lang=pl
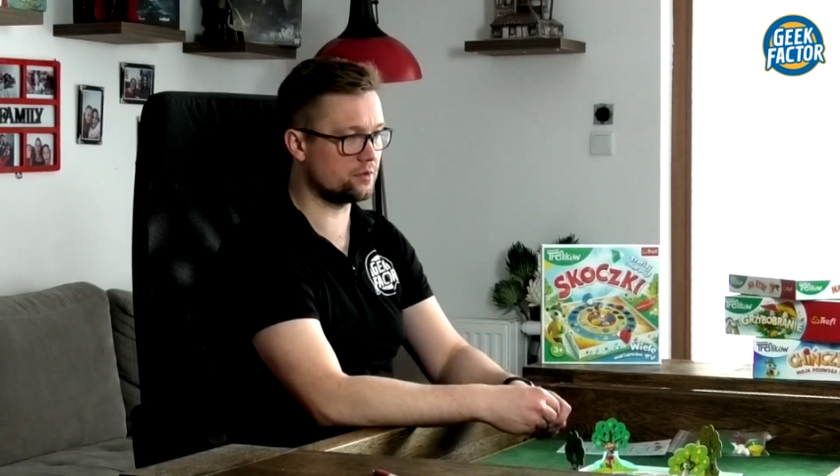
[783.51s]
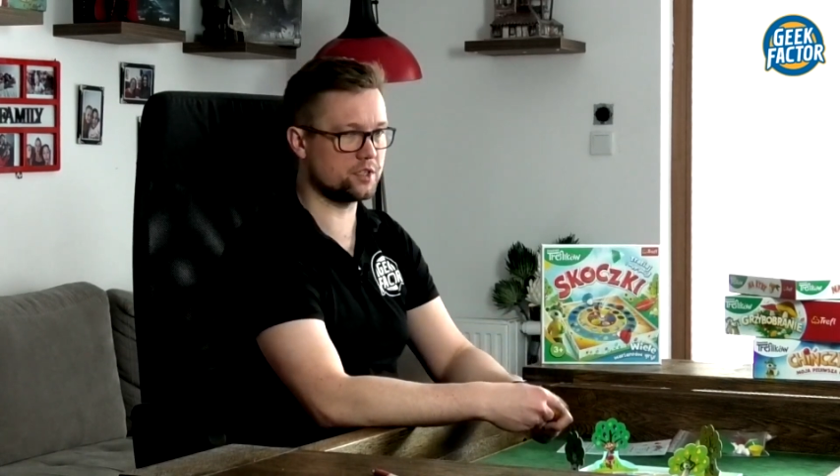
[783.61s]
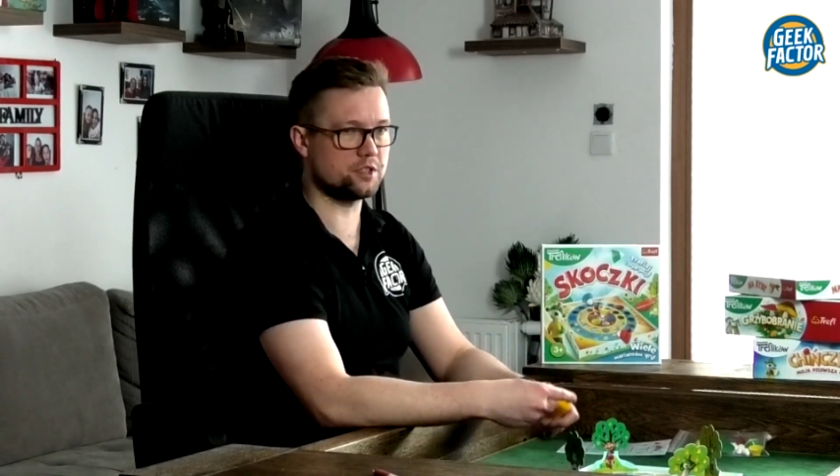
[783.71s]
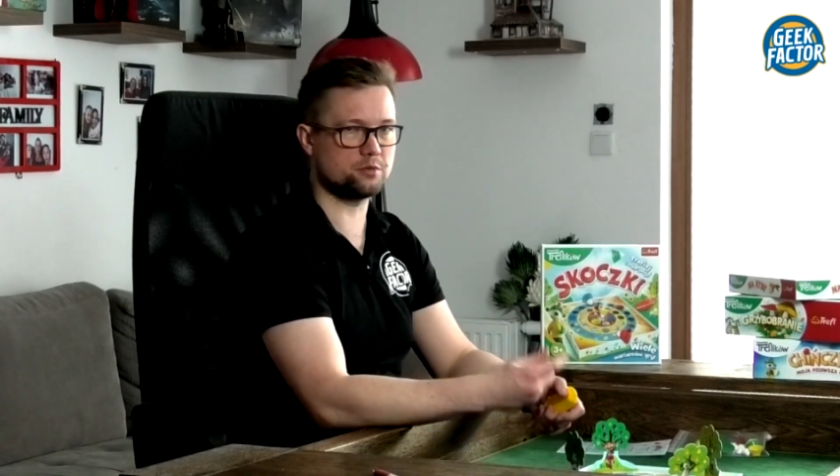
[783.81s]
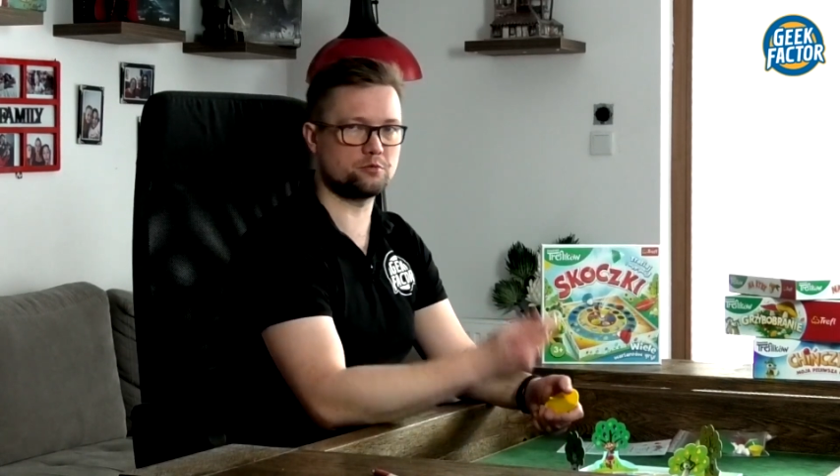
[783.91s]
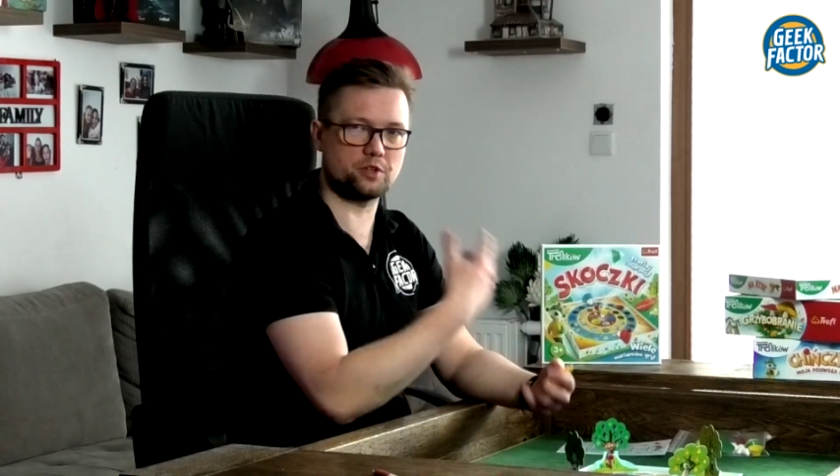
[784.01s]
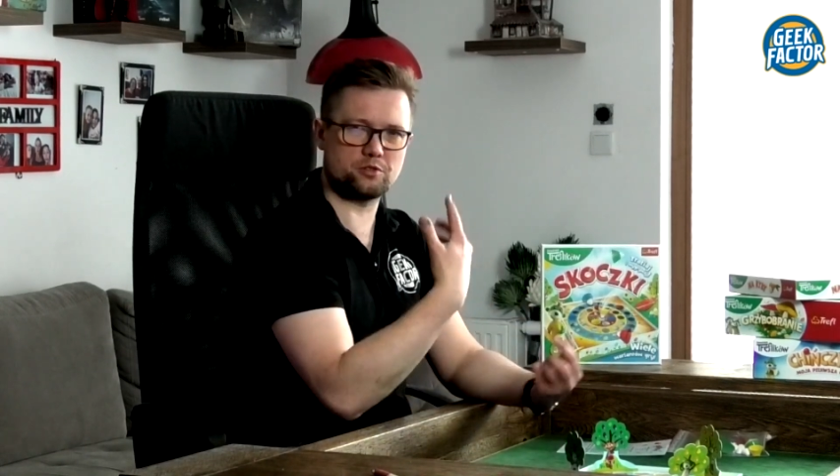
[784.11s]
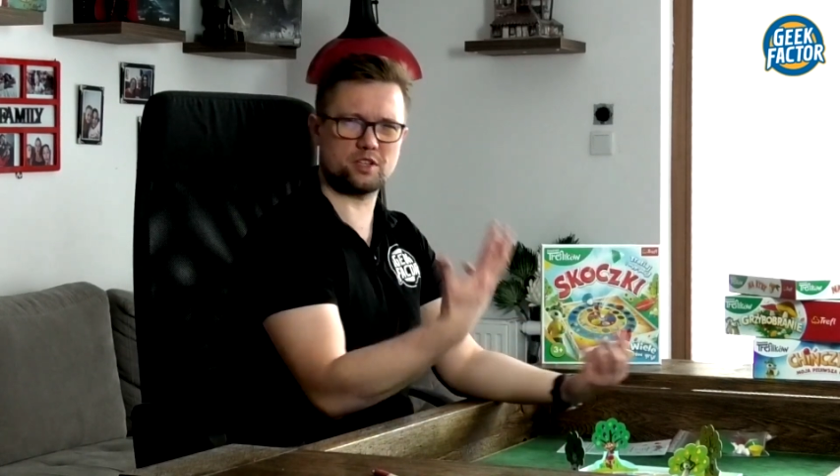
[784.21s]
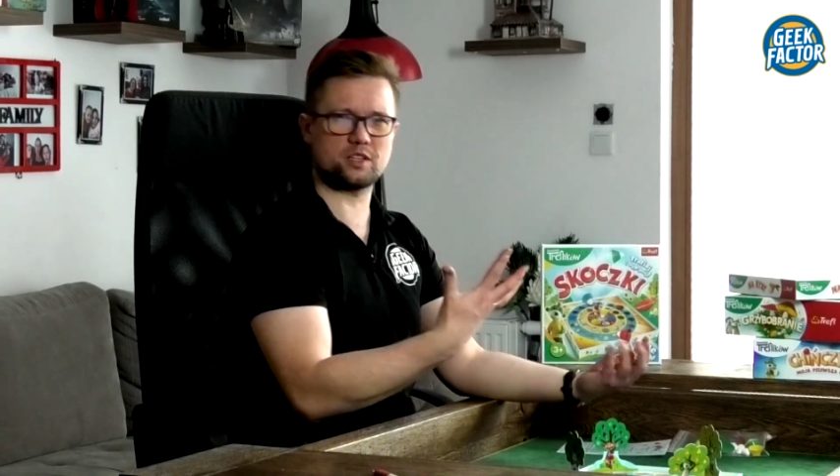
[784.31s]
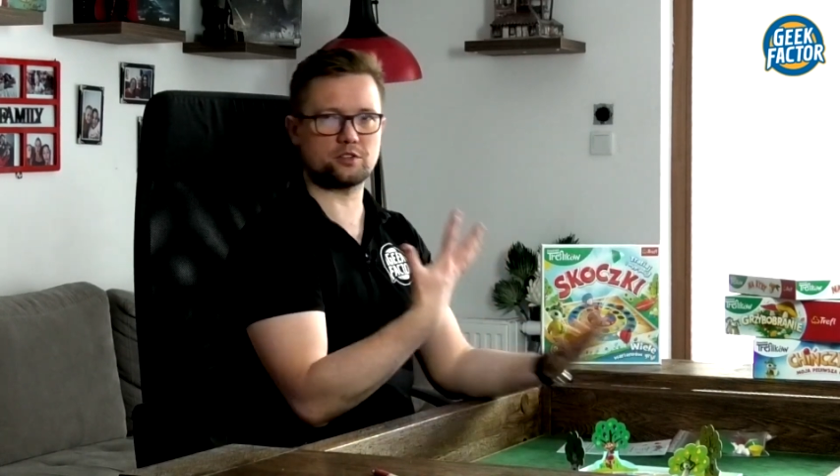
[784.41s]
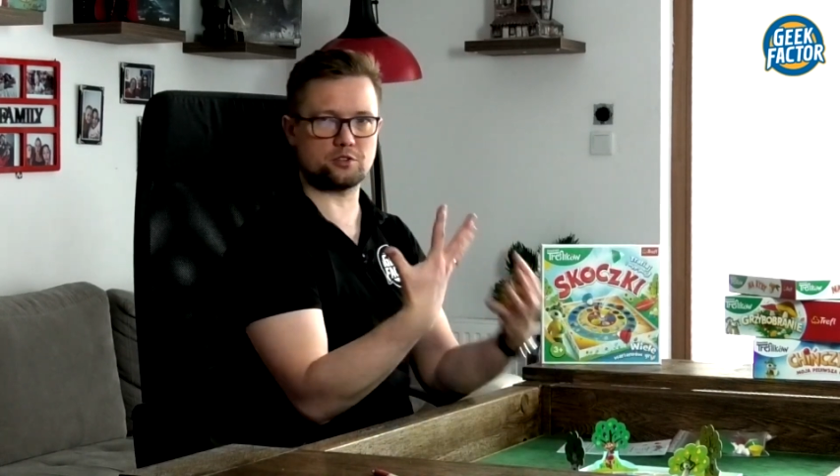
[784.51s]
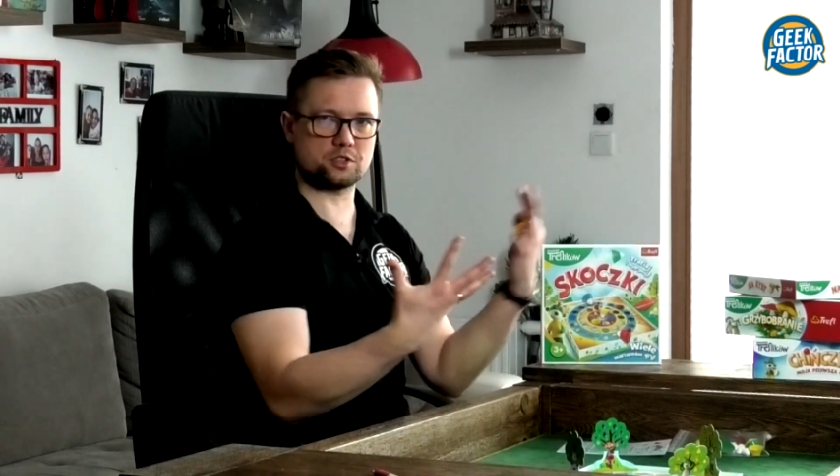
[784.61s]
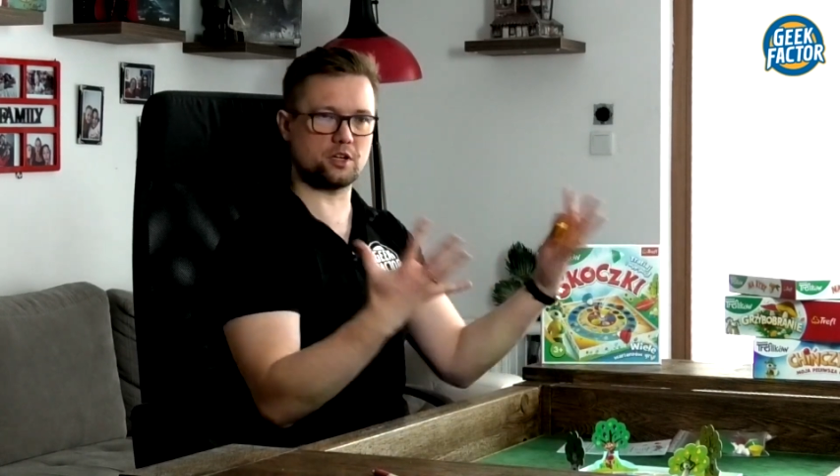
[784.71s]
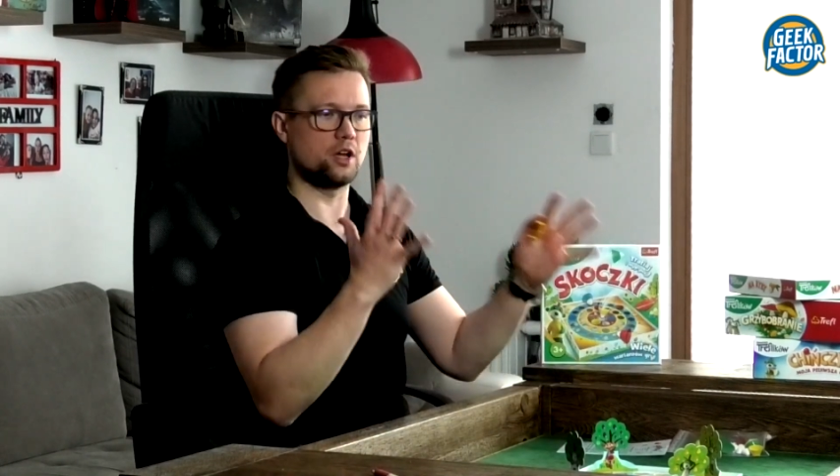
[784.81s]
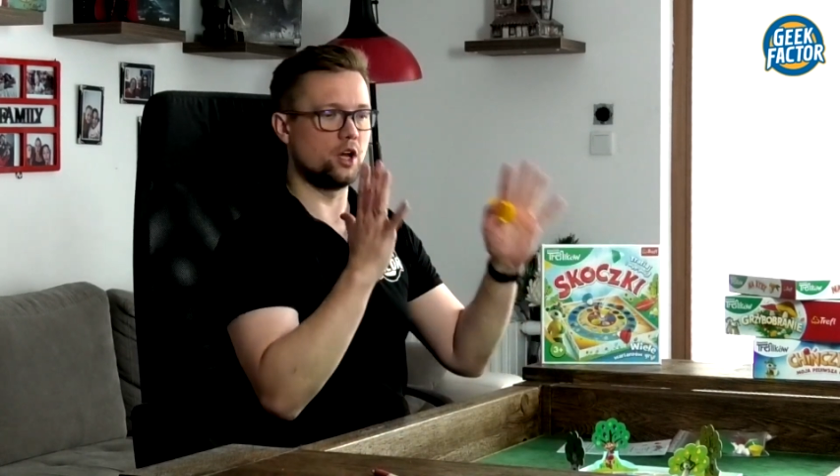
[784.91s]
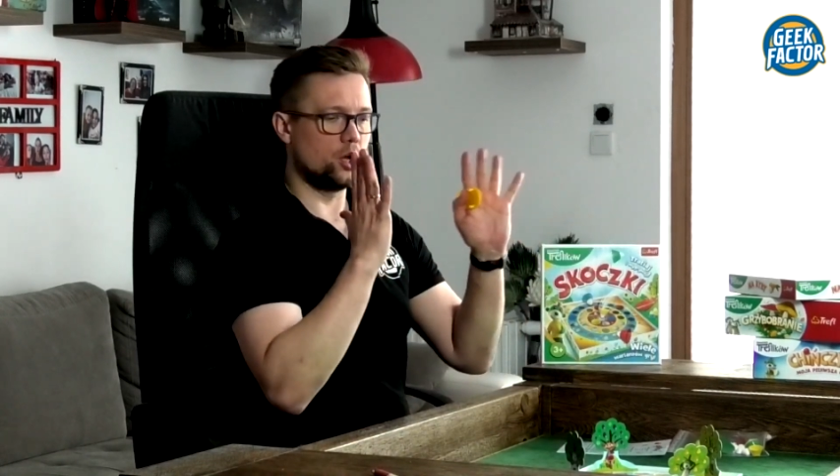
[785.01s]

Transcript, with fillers: w sensie mówię, która tak troszkę